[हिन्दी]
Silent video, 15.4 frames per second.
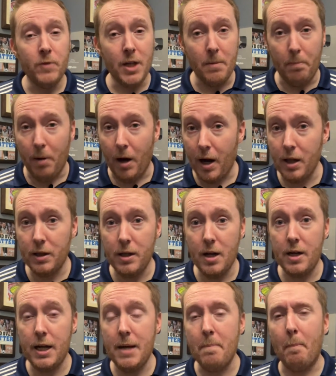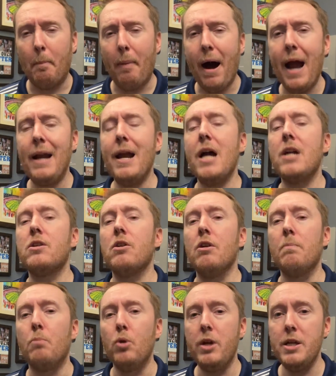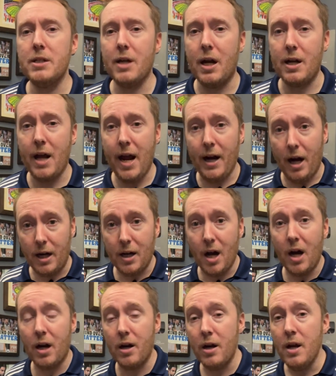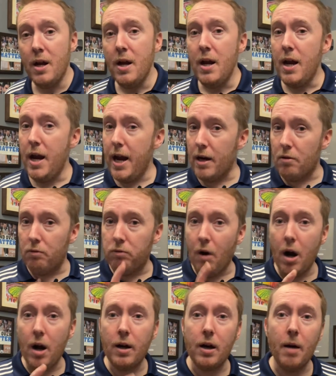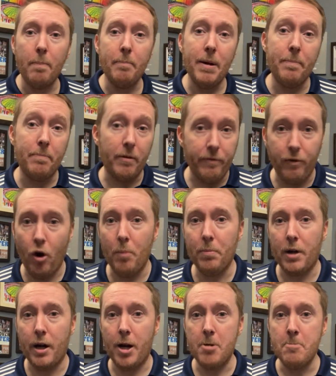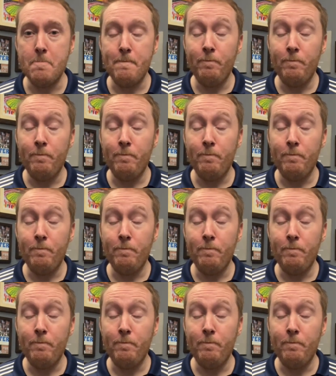कि भारतीय टीम बायलैटरल बुलिस का टैग हटाकर एक वर्ल्ड कप में परफॉर्म करे